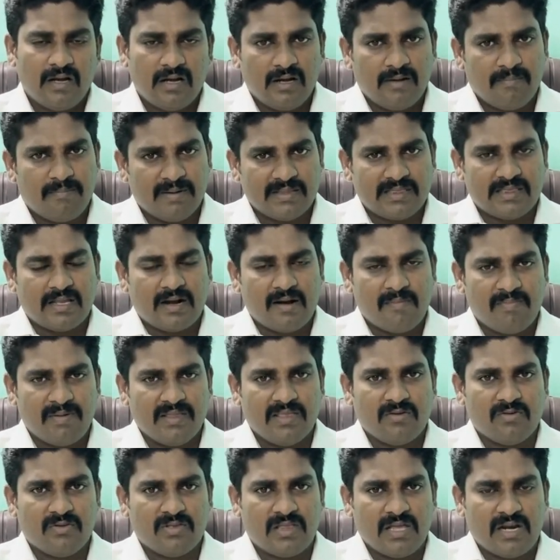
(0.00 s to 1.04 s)

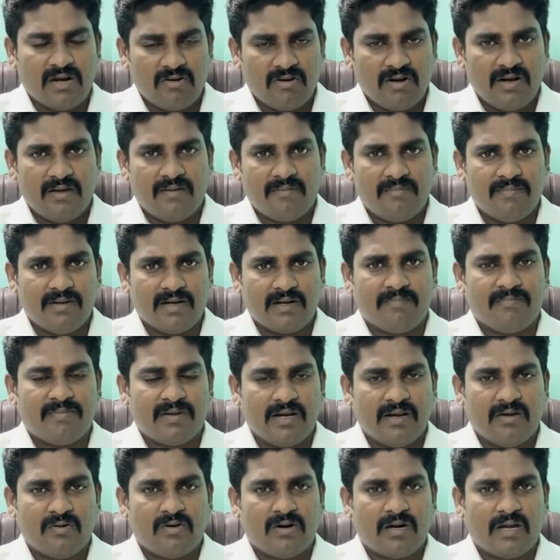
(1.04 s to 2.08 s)
பத்திரப்பதிவு துறையில்
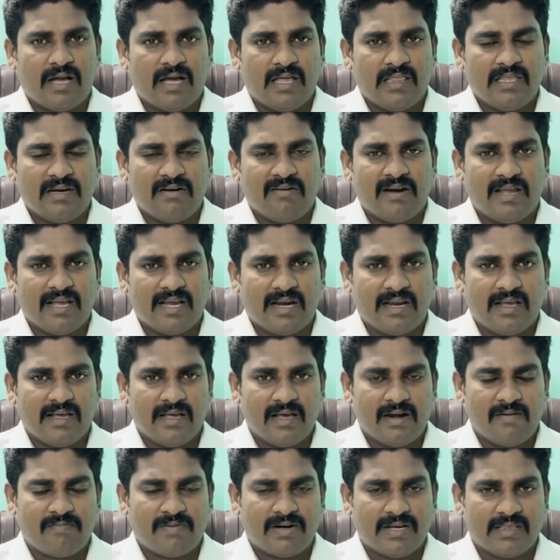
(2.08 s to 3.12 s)
மிகப்பெரிய ஒரு அதிர்வலைகளை
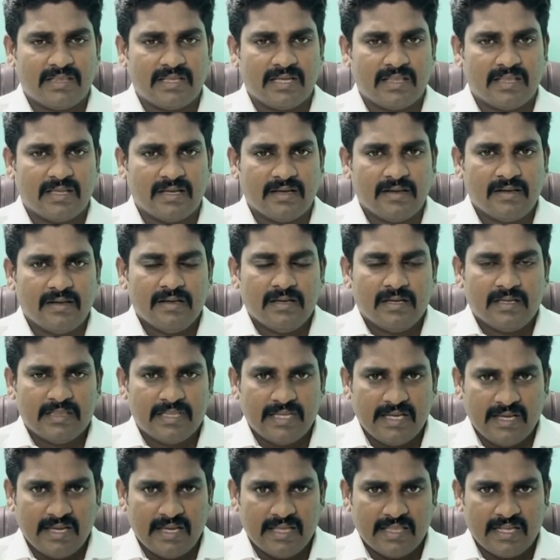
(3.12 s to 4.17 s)
ஏற்படுத்தியது இதை
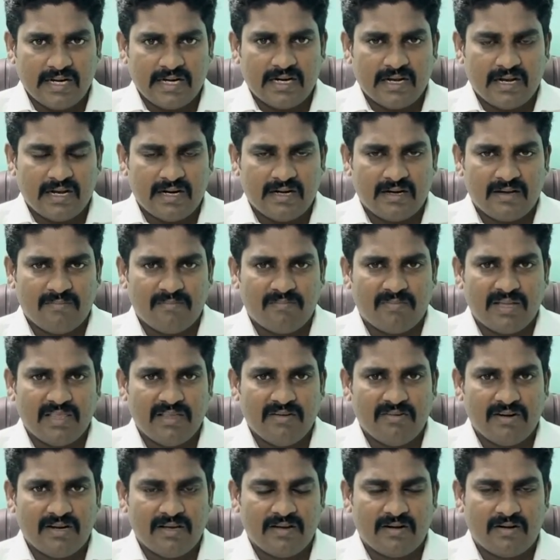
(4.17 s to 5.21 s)
எதற்காக நாம்
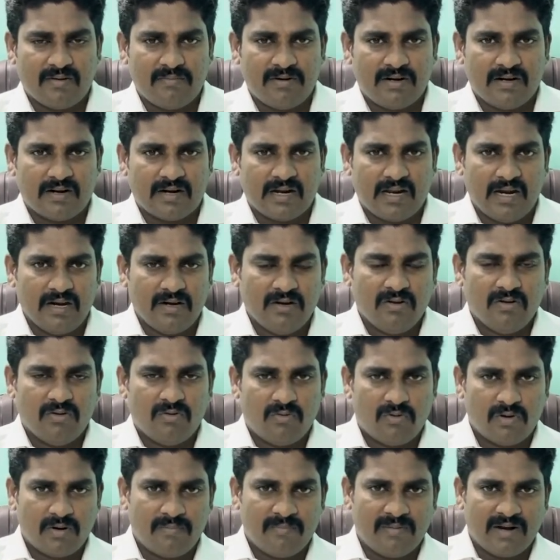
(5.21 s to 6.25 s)
பதிவிடுகிறோம் என்றால்
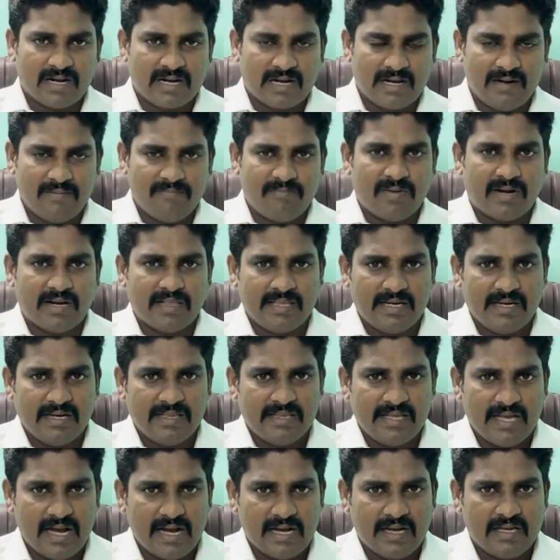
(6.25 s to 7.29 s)
ஒரு மக்கள்
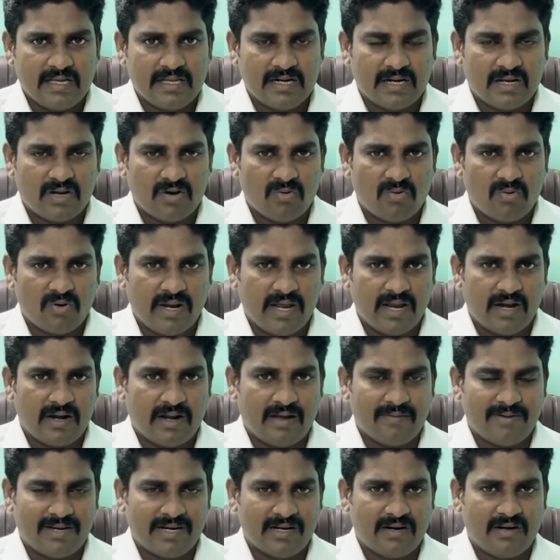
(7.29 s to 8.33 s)
பிரதிநிதியாக இருக்கக்கூடிய
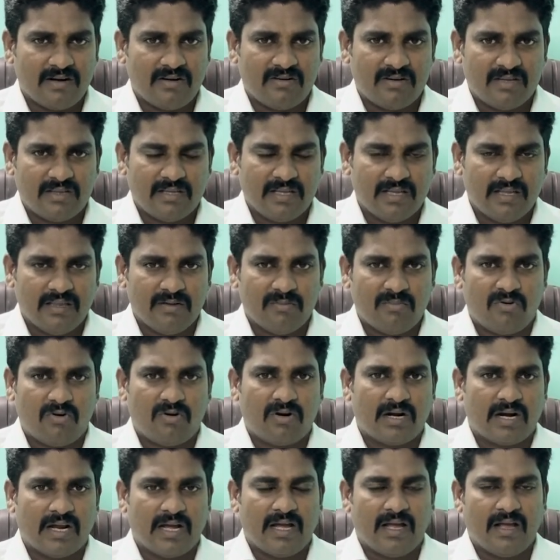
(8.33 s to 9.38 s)
நபர்களும் வந்து இது
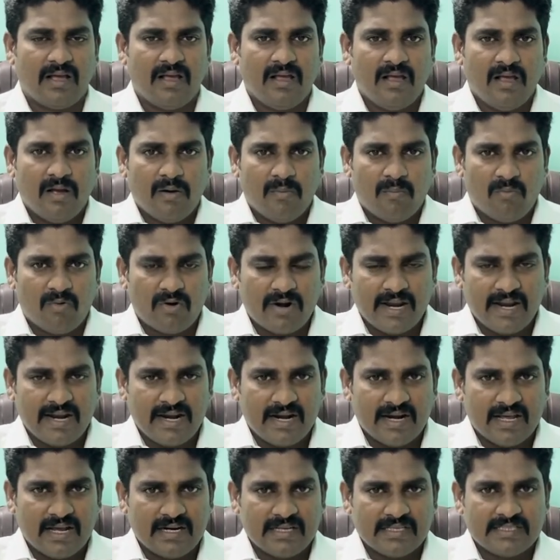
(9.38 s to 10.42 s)
போன்ற
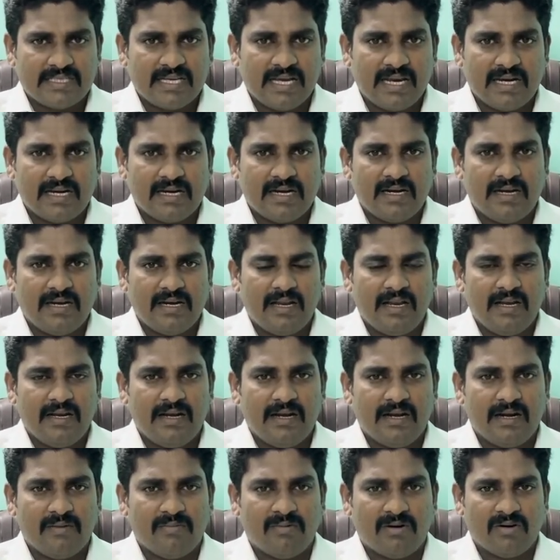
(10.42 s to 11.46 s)
முறைகேடான செயல்களில்
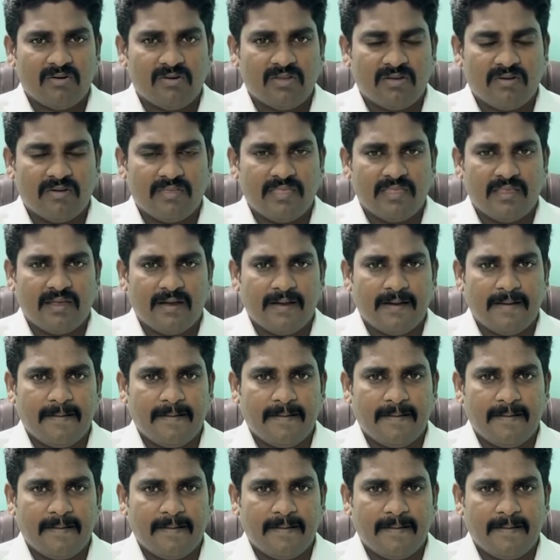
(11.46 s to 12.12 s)
ஈடுபடுவது வந்து